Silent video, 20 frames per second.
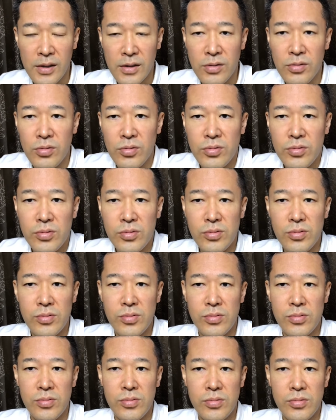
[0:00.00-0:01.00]
い
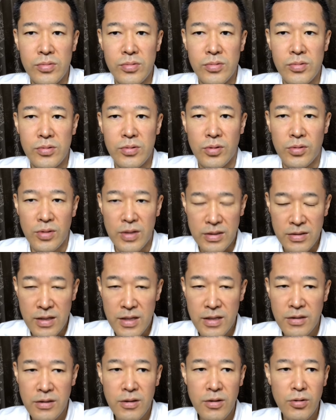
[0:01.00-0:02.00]
うことです
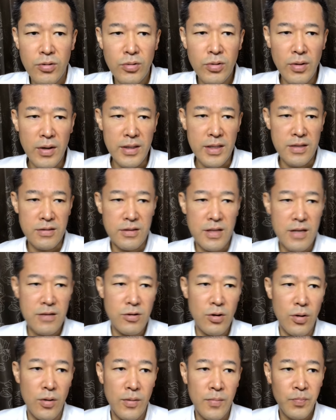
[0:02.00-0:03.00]
ね。というのはですね
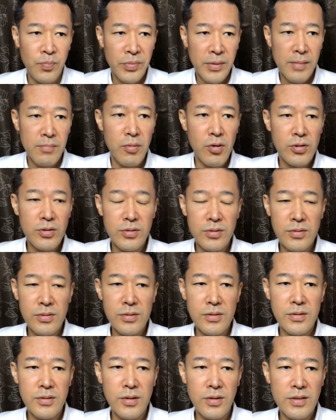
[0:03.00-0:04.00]
その僕
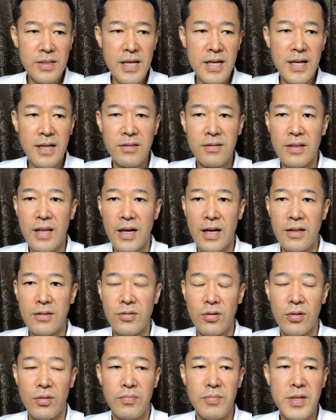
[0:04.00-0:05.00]
の生活の中に
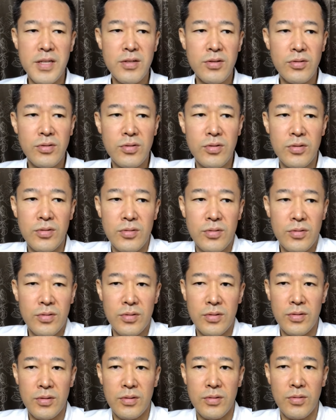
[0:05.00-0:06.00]
その美術
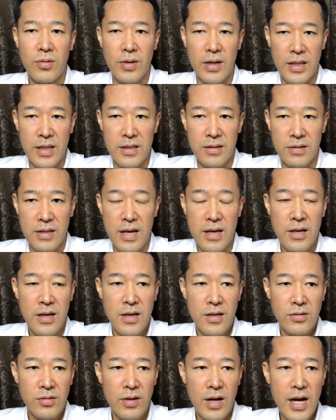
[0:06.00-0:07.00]
とかですね
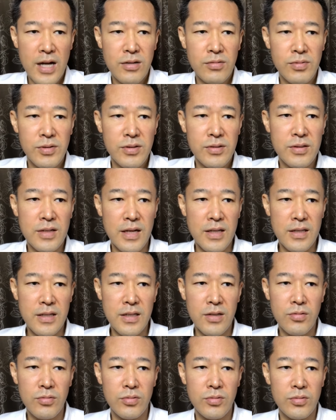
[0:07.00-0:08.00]
その博物館
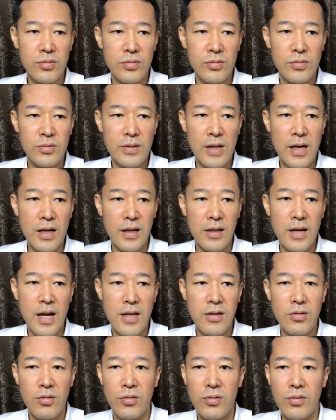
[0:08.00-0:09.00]
に行くなんか
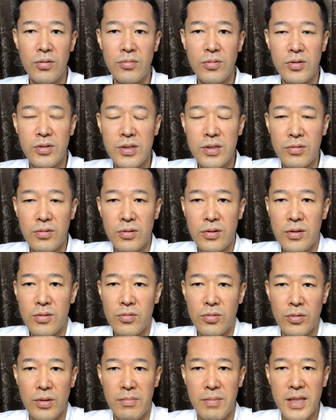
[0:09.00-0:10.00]
内容を知るっていう
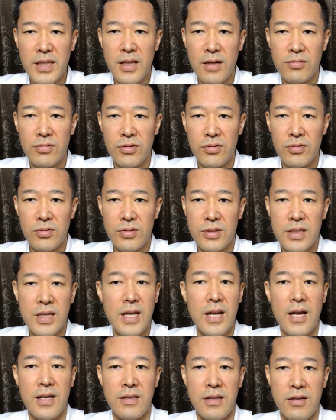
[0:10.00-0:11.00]
ことは全くし
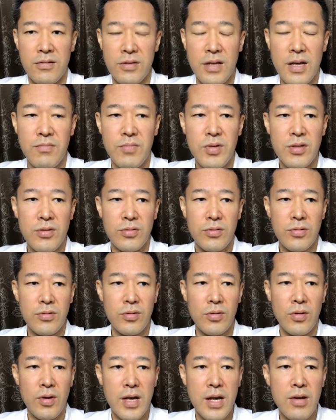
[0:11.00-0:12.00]
てないんです美術
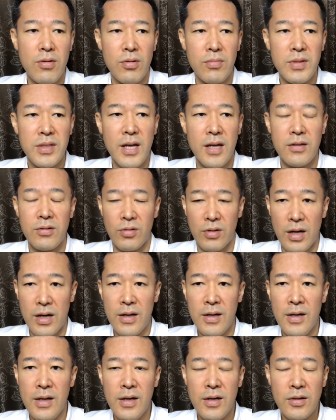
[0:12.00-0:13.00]
その絵を見たりとか
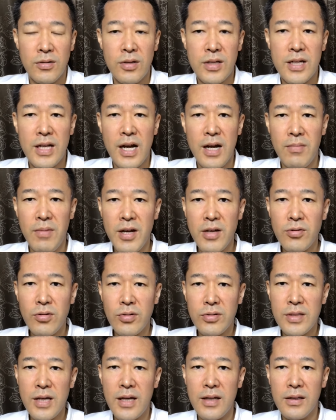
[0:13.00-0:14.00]
それ平山郁
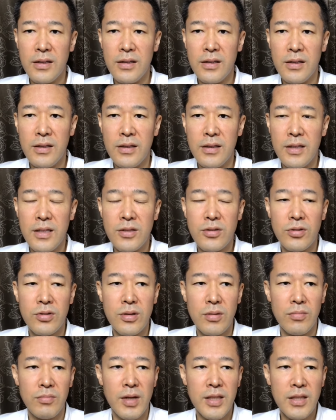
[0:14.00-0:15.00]
夫さんについ
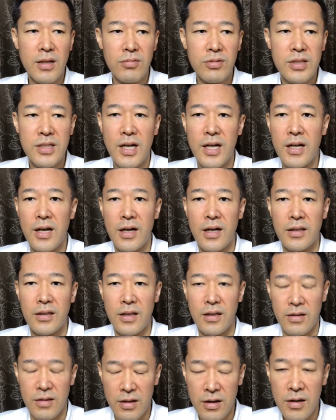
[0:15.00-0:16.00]
ても全く知らなかっ
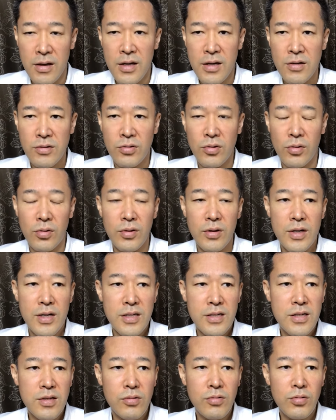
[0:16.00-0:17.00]
たんで、ね、その
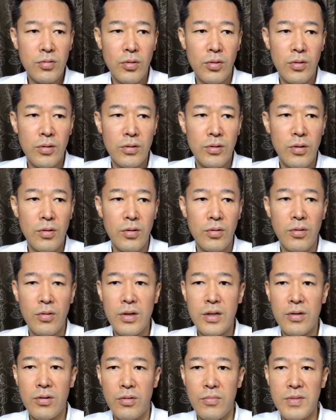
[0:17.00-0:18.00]
シルクロード
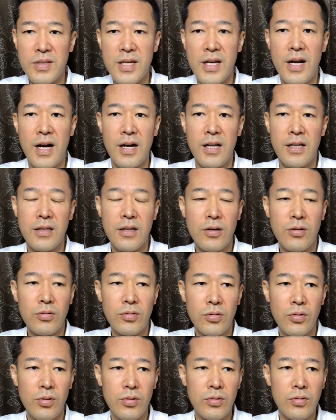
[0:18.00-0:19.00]
にこう見せられて
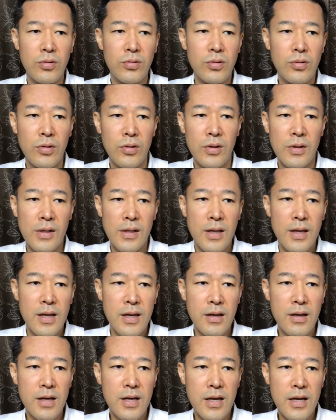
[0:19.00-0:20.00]
そういうことを,、
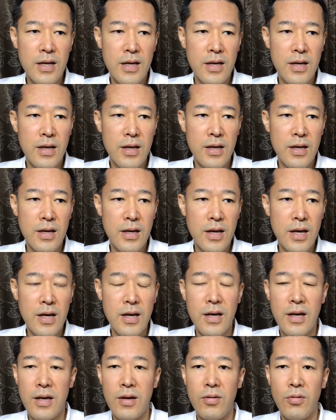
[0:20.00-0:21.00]

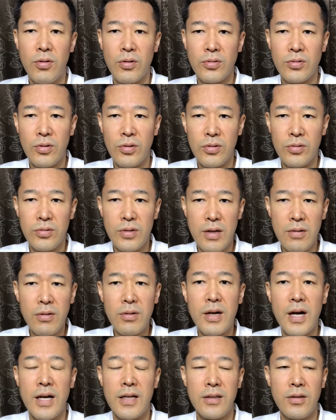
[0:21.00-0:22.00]
えー、絵をそういう絵
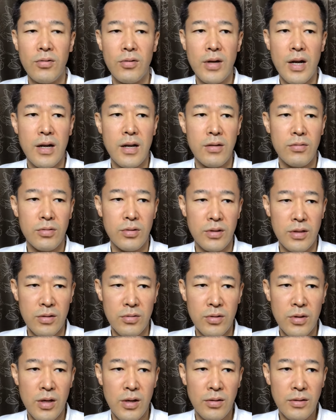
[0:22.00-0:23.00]
を描いておられるって
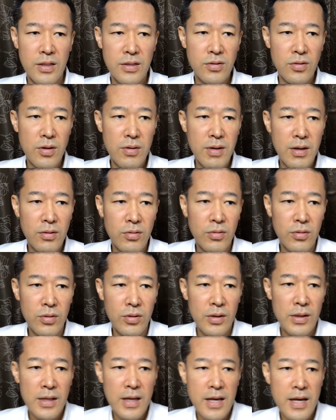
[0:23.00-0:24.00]
いうでそれは
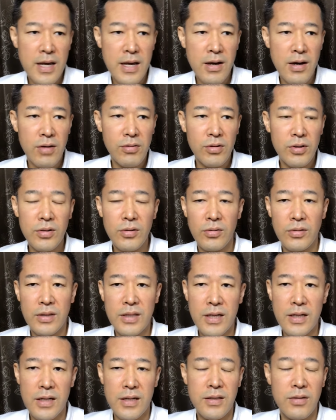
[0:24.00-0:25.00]
こう平和を祈っ
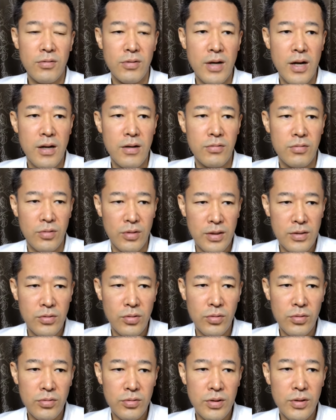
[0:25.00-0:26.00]
て描いておられるとか
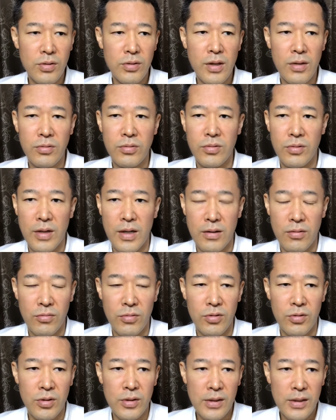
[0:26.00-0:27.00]
そういういろんなことが
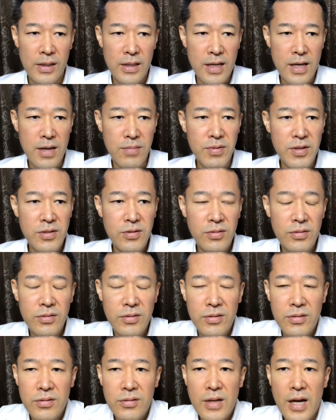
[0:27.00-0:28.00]
こう、えー、美術
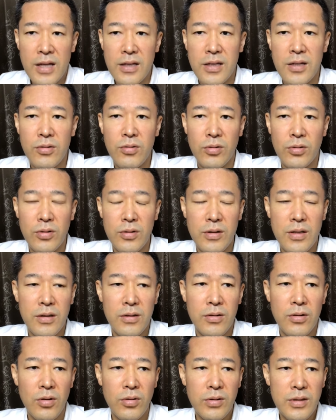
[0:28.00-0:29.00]
館に行くこと
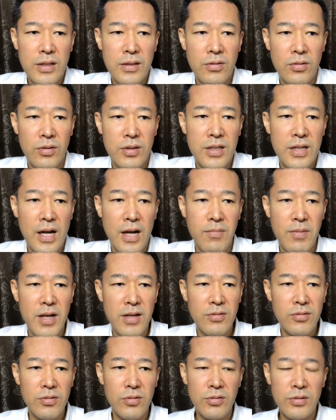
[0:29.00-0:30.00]
によってその平山
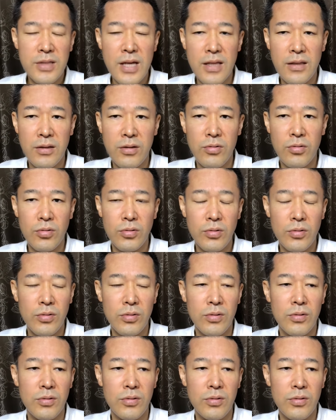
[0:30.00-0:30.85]
郁夫さんっていうこと